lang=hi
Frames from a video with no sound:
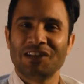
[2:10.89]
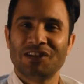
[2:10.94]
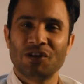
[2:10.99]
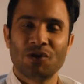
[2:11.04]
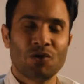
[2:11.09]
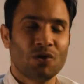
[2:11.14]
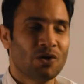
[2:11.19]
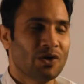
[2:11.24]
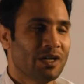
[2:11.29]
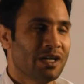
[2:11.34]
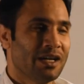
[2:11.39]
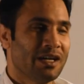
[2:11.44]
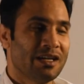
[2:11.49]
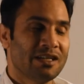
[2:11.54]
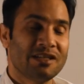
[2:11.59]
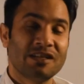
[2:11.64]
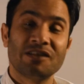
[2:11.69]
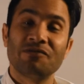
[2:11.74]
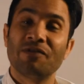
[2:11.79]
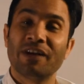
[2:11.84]
जो
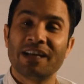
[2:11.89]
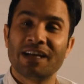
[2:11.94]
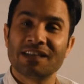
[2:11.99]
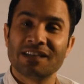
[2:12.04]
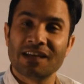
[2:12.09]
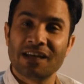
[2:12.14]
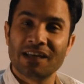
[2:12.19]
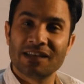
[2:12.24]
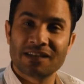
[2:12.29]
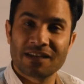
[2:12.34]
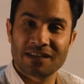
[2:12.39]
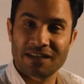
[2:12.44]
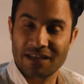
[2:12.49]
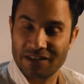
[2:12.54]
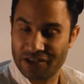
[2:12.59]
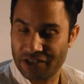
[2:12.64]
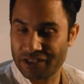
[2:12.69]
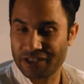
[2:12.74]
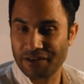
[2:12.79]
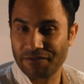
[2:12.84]
जिस वजह से इसके साथ
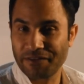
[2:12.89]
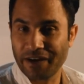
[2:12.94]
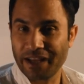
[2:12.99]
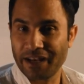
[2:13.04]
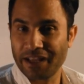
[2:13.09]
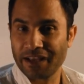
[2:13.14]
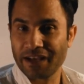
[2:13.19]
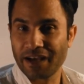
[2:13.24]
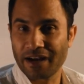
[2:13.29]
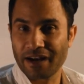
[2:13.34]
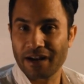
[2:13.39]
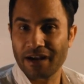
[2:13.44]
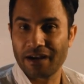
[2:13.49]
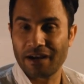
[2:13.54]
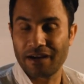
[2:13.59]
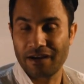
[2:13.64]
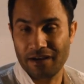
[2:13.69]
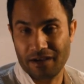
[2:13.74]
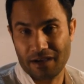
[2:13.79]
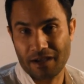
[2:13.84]
जस्टिफाई नहीं कर
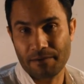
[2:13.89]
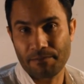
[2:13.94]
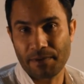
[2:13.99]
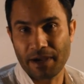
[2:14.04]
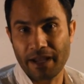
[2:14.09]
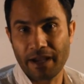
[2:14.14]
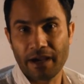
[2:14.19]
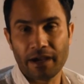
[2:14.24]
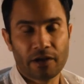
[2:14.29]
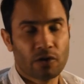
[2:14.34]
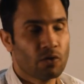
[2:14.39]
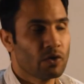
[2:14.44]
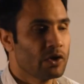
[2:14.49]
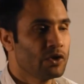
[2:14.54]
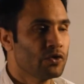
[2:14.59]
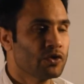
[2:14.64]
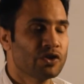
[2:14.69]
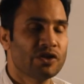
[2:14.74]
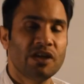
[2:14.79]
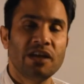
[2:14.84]
कर पाया क्योंकि
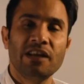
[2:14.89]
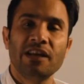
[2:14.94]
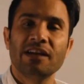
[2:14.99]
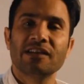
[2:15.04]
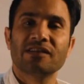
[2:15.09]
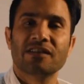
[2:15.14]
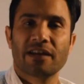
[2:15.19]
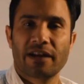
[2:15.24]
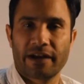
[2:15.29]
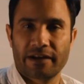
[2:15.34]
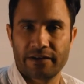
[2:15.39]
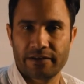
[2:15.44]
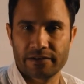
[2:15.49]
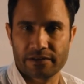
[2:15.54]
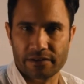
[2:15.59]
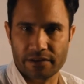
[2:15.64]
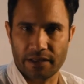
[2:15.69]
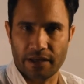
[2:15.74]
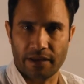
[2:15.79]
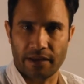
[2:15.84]
जो सीरियस
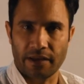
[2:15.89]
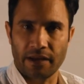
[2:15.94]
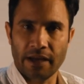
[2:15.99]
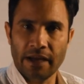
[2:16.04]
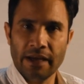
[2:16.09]
करेक्टर्स थे